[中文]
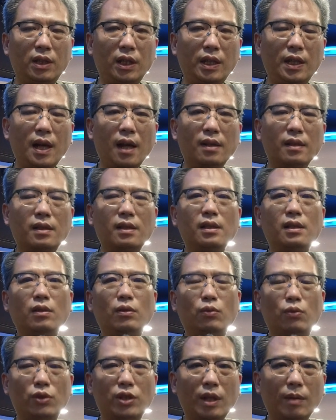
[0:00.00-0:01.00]
一样
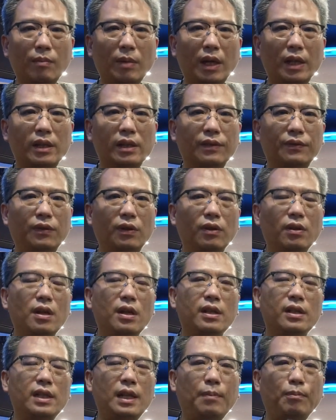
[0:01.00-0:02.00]
是无线麦克风，
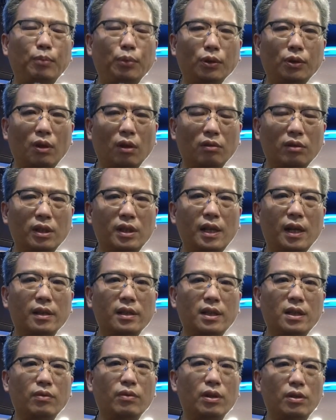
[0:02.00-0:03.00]
在不同的
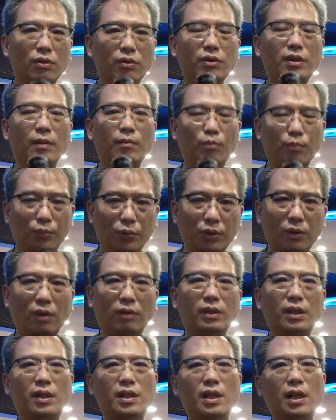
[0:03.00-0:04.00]
相机会出现不
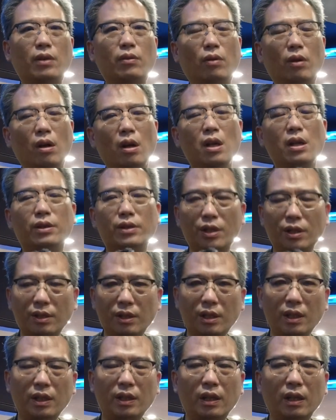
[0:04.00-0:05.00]
同的结果。
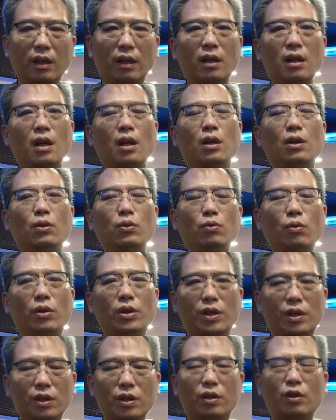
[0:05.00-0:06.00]
请记得，如
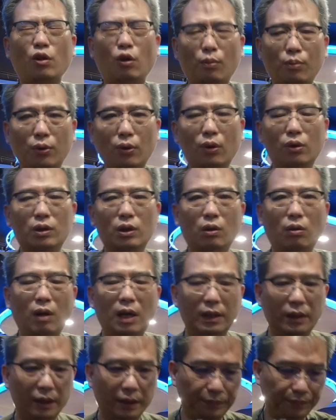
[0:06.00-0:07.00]
果你是 GoPro 的
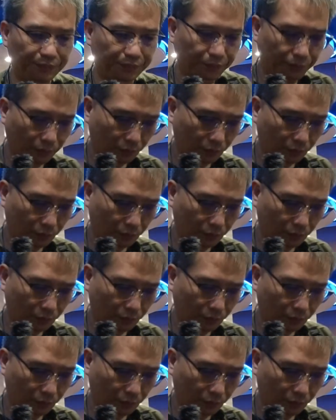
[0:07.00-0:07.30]
话呢，